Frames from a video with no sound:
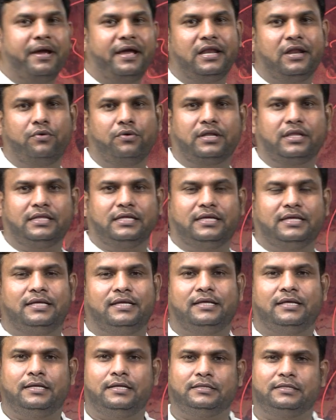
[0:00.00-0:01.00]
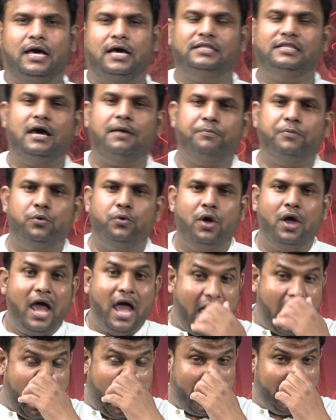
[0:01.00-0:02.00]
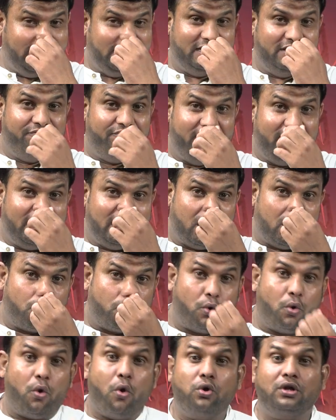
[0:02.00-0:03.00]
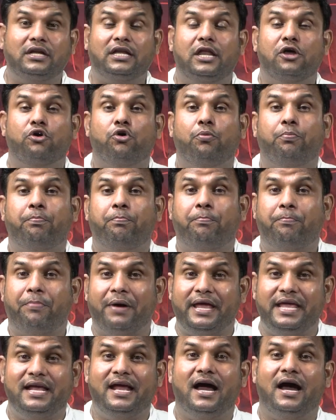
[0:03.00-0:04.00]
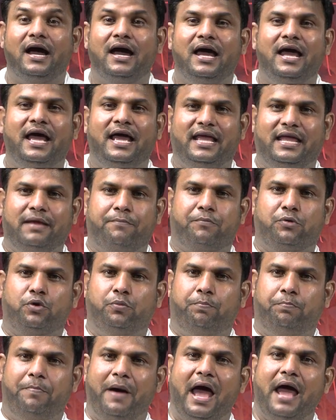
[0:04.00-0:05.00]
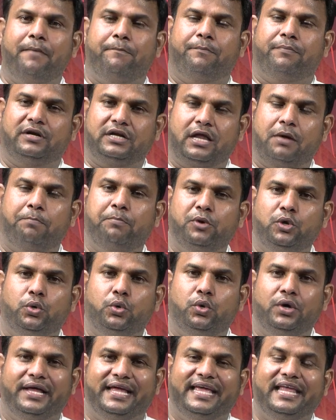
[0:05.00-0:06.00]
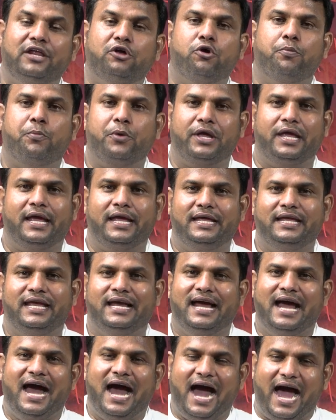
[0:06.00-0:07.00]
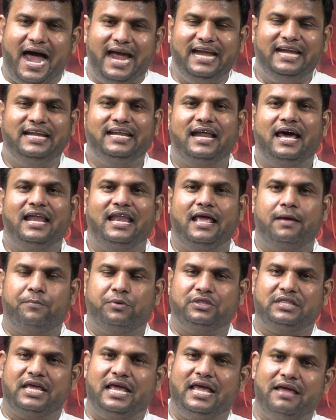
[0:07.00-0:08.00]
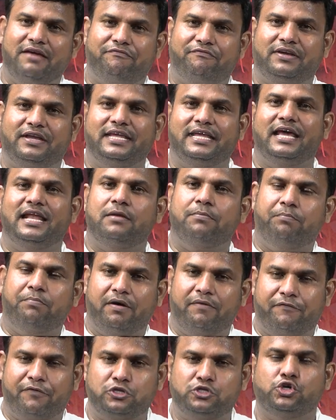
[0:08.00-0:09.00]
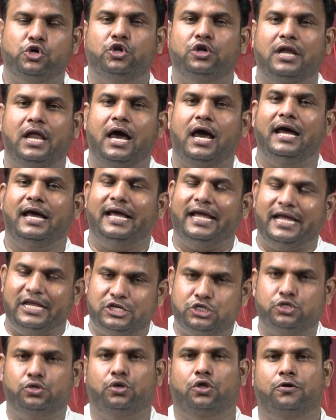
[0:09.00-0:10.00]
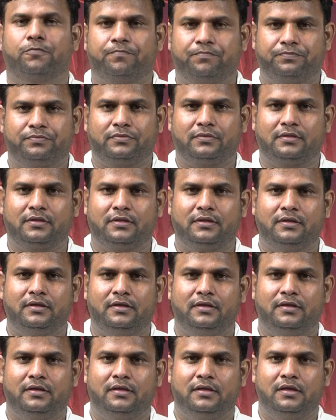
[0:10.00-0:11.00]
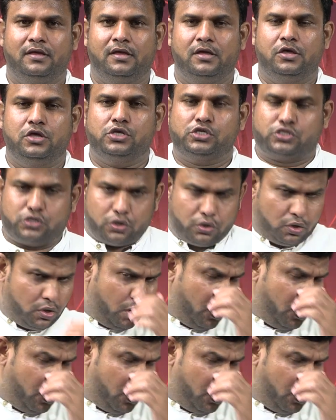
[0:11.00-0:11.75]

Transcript: పైనే ఉంటుంది దాదాపు ఐదు వేల కోట్లకు పైగా ఇప్పుడు బ్యామ్ డబ్బులు ఇరుక్కుపోయాయి హైడ్రా లేకపోతే ఎఫ్టిఎల్ బఫర్ జోన్న ఇష్యూలో సో